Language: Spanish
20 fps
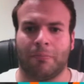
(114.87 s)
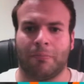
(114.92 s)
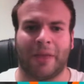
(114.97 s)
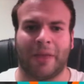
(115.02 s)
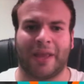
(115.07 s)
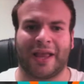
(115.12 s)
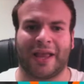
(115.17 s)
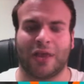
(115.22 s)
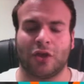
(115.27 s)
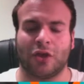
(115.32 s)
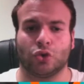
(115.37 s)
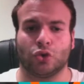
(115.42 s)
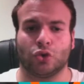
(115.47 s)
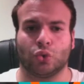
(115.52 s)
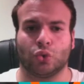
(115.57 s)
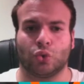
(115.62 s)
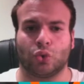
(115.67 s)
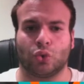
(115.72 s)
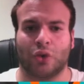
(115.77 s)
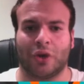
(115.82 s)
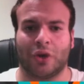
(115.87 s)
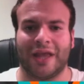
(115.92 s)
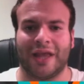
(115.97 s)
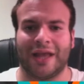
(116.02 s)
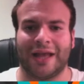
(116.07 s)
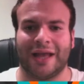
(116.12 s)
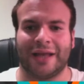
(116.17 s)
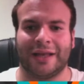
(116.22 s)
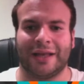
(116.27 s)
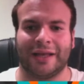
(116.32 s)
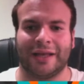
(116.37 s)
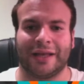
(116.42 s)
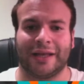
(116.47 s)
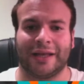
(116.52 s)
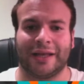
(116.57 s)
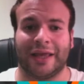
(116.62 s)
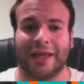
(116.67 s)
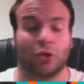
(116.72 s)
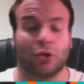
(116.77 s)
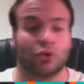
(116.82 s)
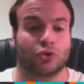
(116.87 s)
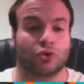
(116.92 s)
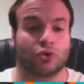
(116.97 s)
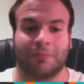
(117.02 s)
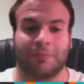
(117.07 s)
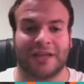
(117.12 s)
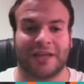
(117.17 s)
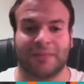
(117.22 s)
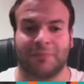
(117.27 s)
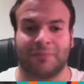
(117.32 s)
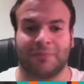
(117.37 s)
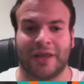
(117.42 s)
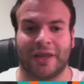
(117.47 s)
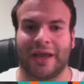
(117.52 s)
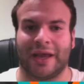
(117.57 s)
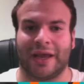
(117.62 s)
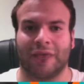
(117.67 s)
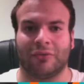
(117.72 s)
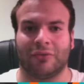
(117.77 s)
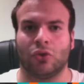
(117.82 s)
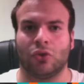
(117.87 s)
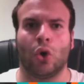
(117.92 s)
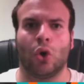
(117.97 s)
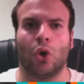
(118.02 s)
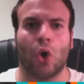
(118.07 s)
pequeño tutorial en el que nos va explicando